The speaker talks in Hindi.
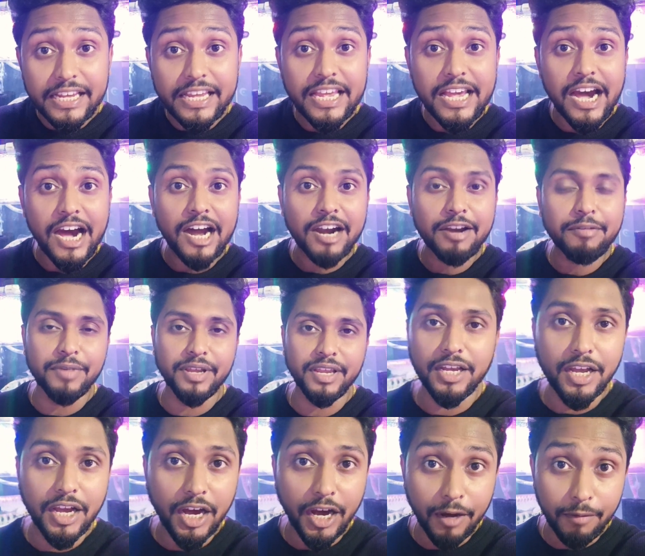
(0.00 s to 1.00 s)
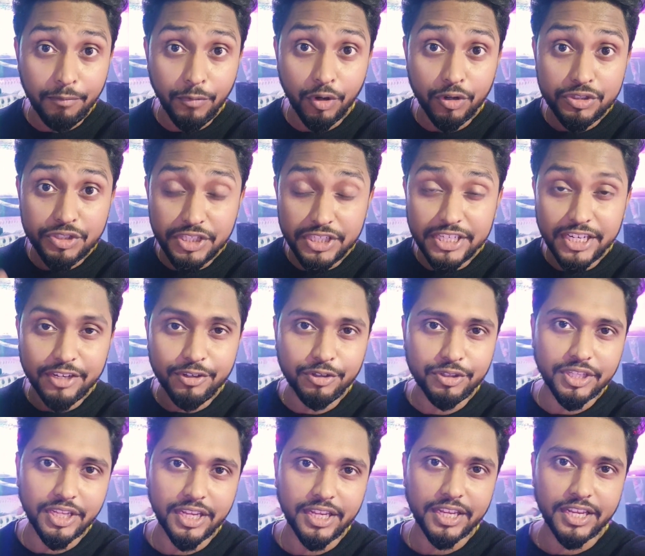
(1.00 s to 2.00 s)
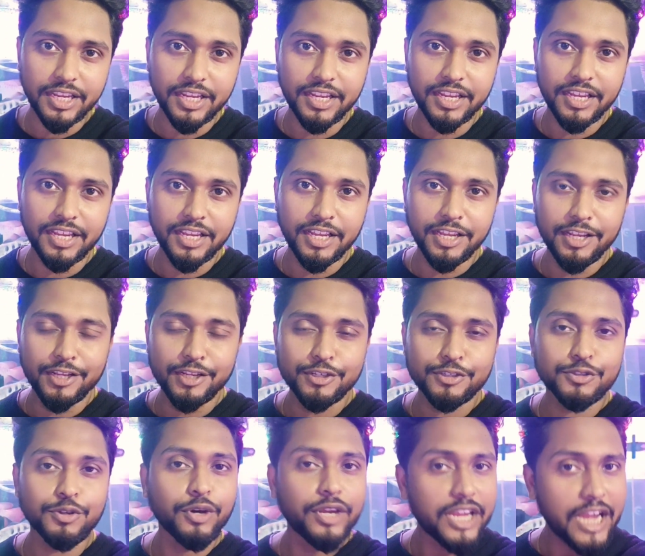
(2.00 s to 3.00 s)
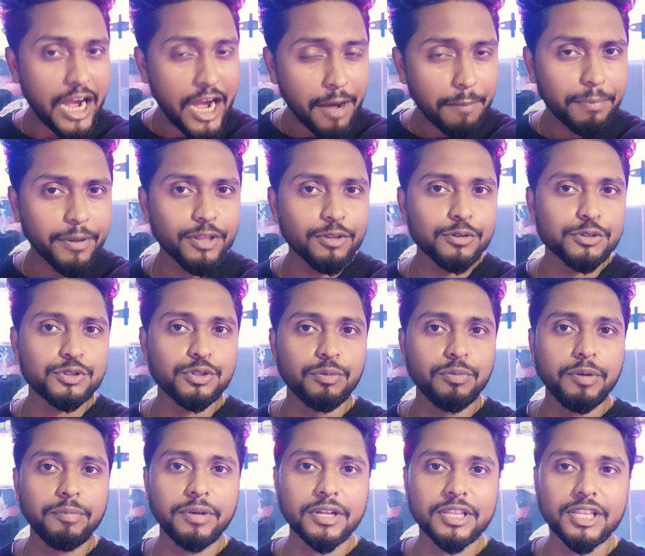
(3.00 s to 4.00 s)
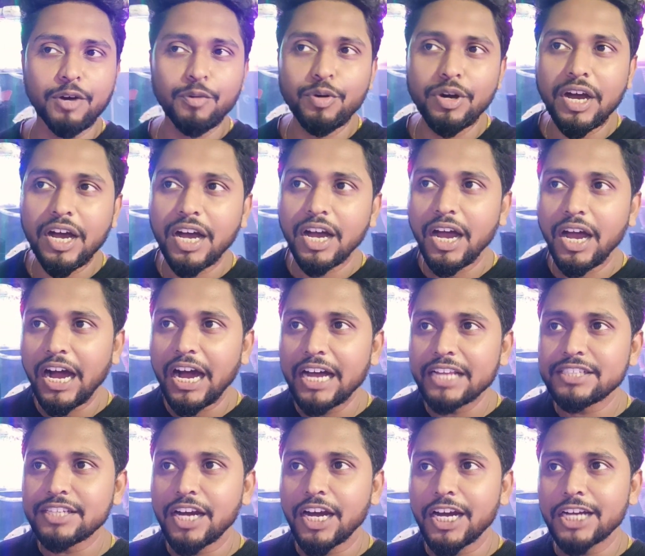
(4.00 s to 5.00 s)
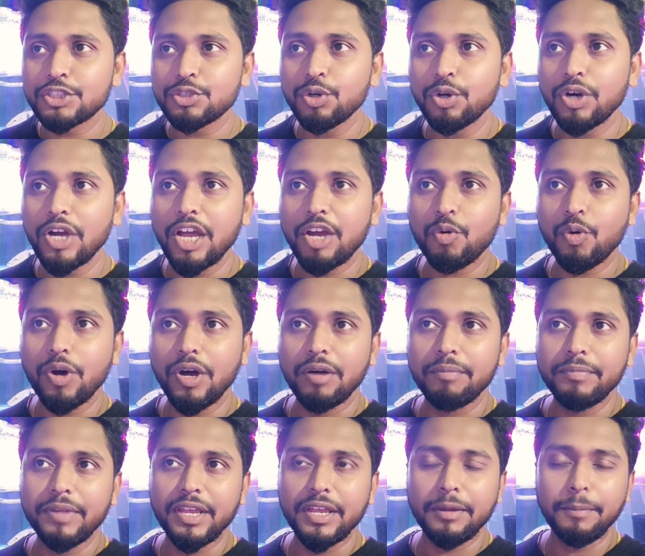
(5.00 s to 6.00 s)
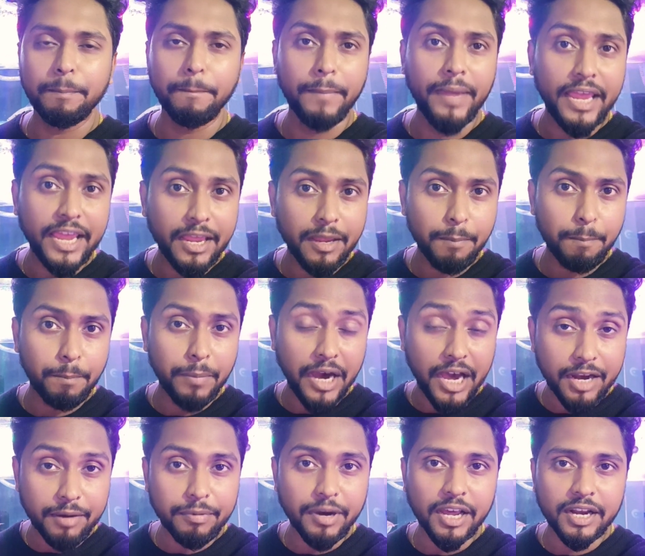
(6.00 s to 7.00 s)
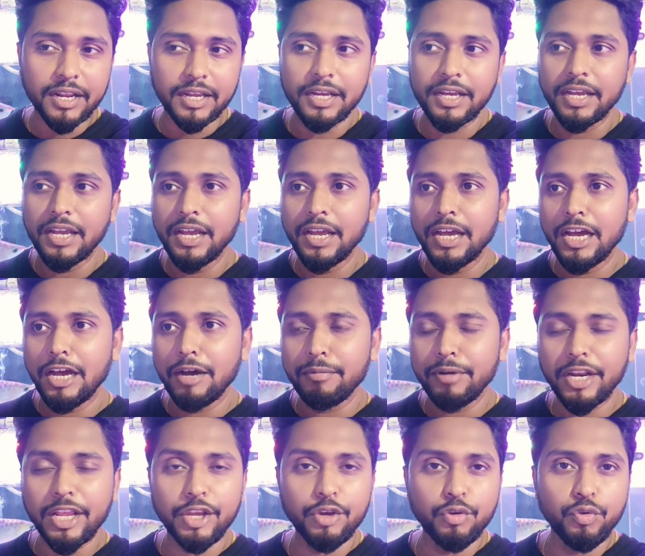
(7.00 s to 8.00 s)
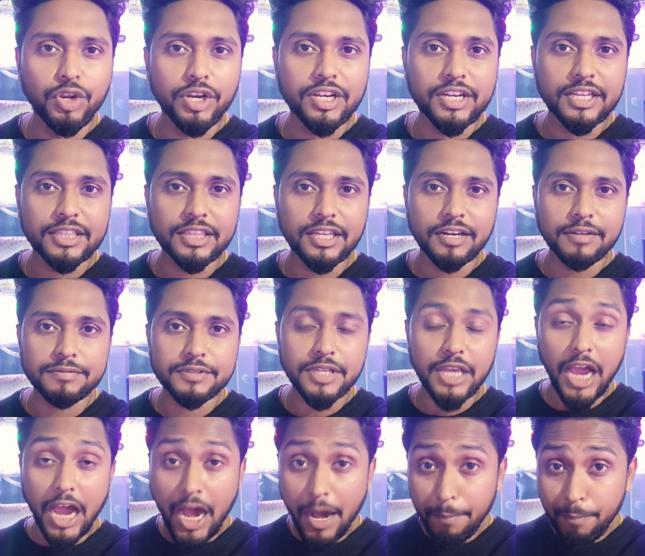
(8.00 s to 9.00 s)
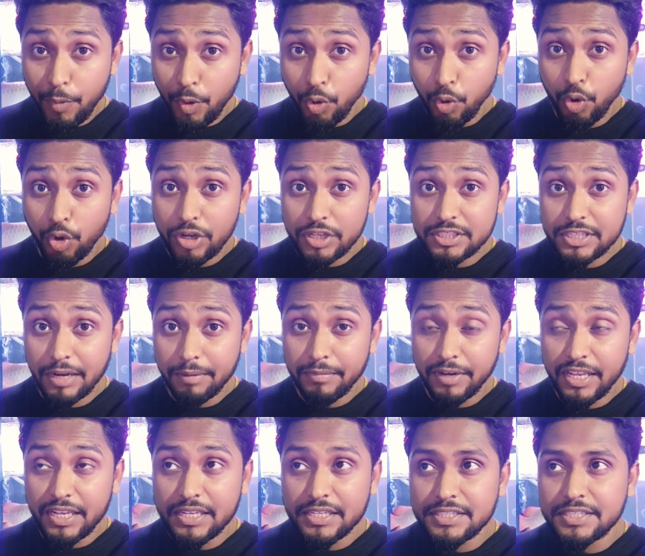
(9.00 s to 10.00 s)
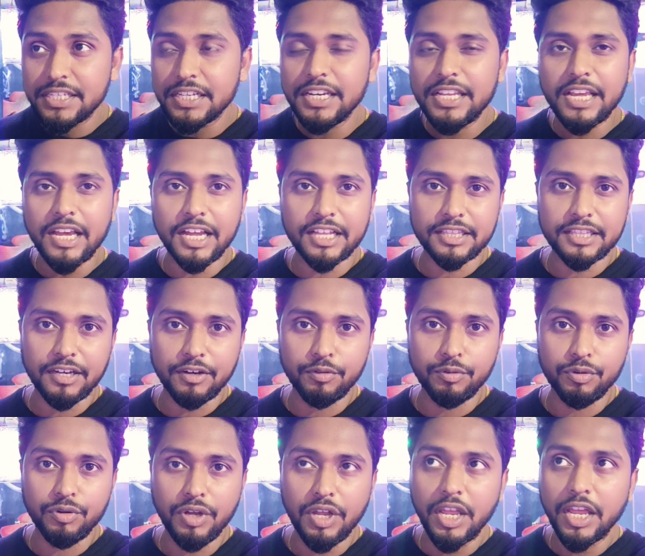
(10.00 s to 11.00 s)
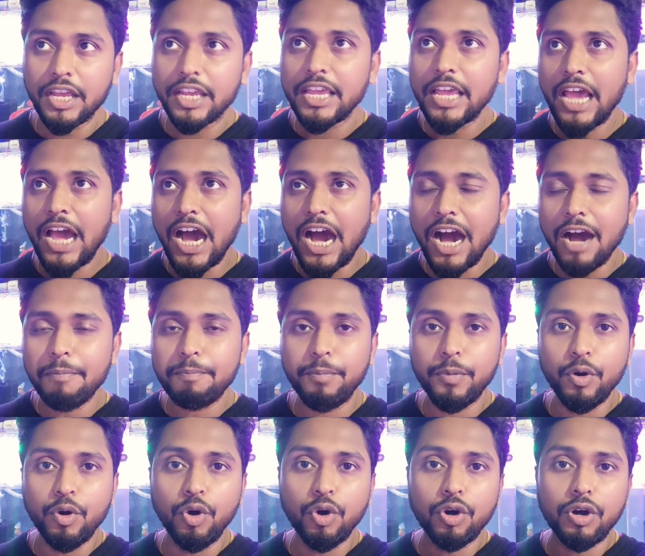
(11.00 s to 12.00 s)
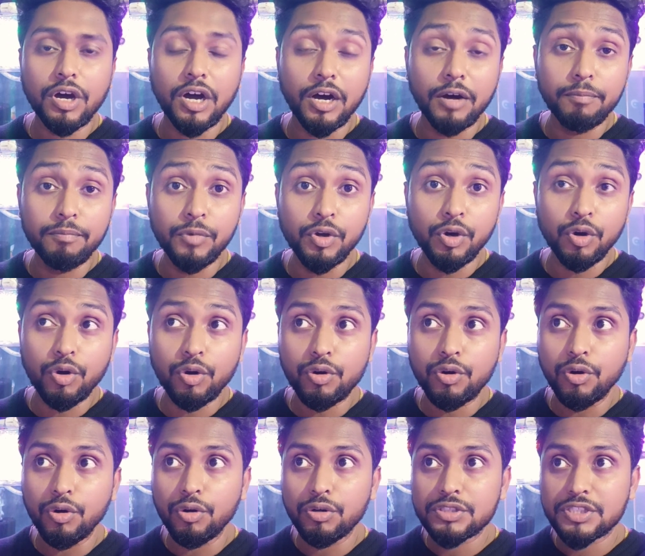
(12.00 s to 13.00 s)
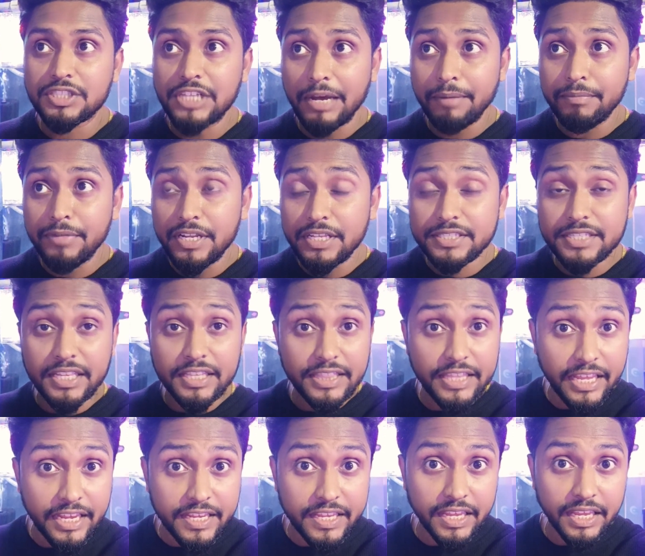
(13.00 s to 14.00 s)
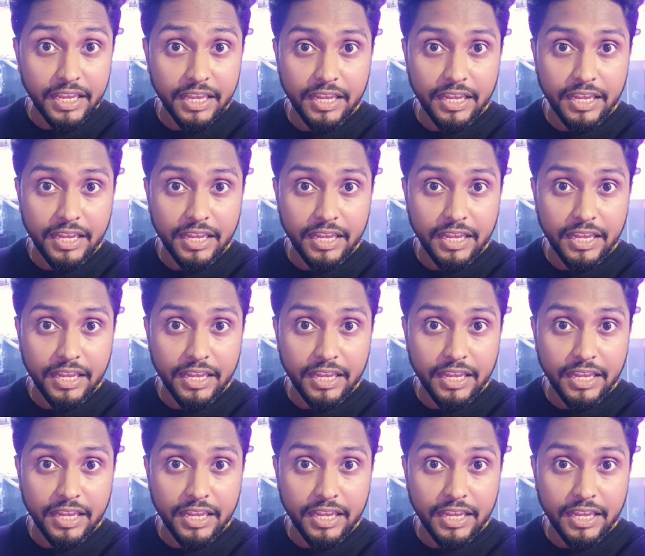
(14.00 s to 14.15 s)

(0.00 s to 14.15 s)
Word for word: के आड़ में हम लोग चीटेड होते हैं सो so, यहाँ पे दोस्तों मैं बताऊंगा आज अशोक एक्वा में मैं बार बार हमारे यूनिट के तरफ से आप लोगों के सामने इसीलिए आता हूँ कि आप लोग हम लोगों को सामने से देखें